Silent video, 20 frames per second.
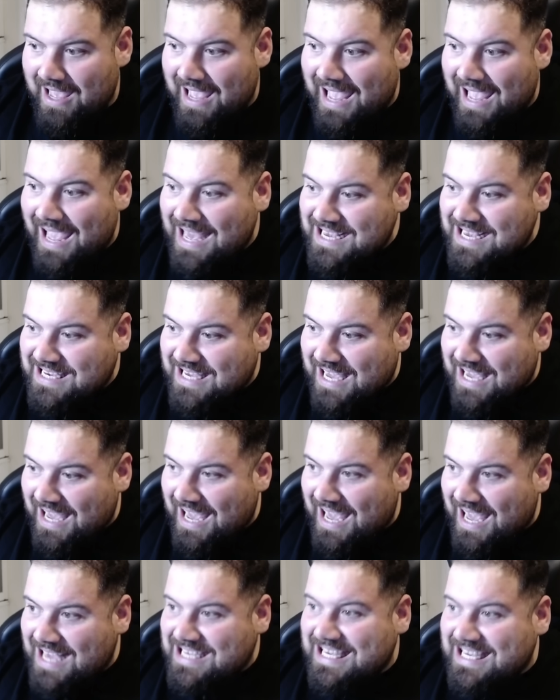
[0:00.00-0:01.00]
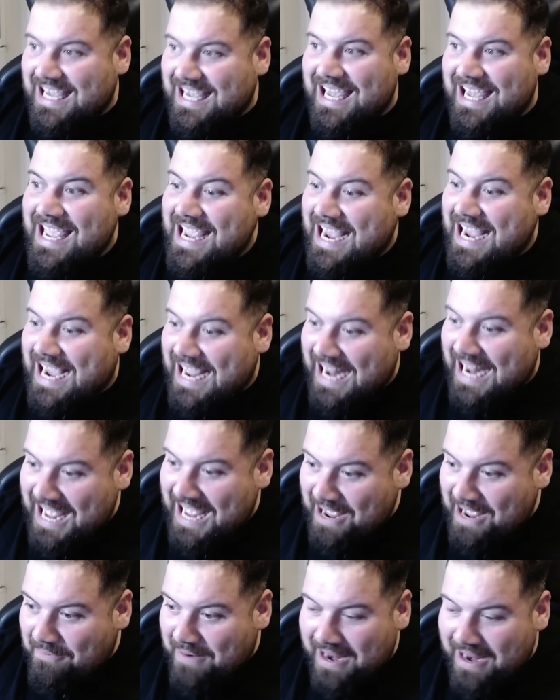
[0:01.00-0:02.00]
Es que es
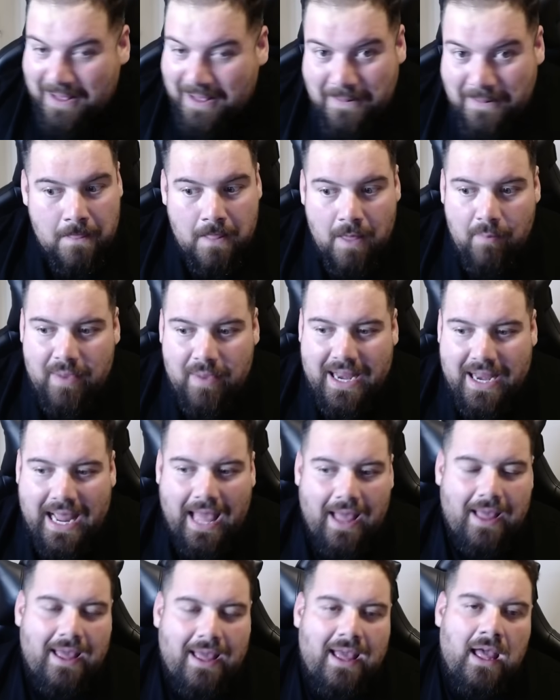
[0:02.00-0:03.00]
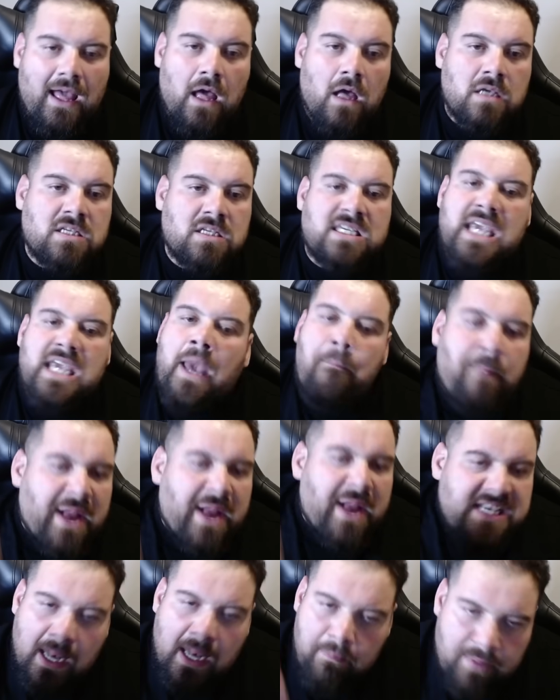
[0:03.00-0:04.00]
increíble. Mira, siempre
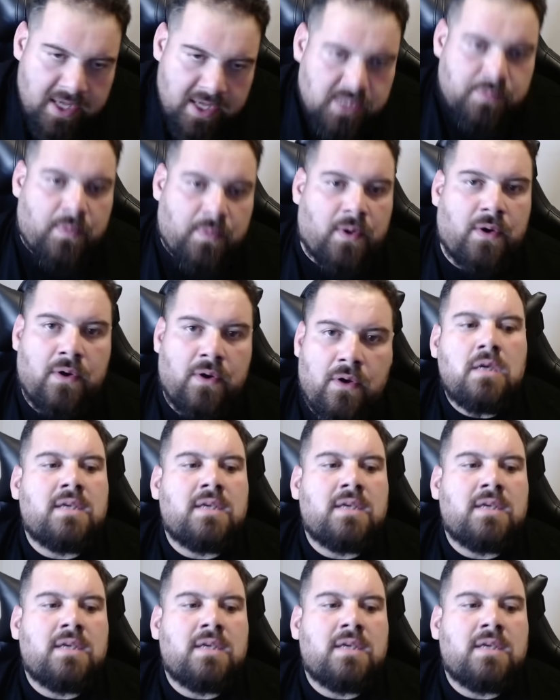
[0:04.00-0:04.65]
es el mismo.